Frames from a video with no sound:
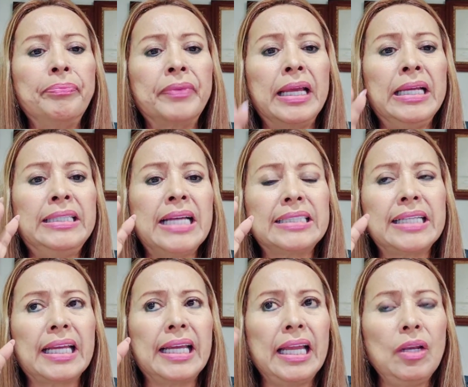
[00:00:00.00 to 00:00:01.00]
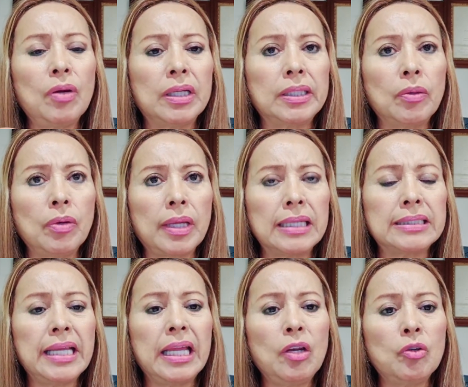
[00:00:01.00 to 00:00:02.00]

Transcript: y ya sé qué es lo que tengo que hacer,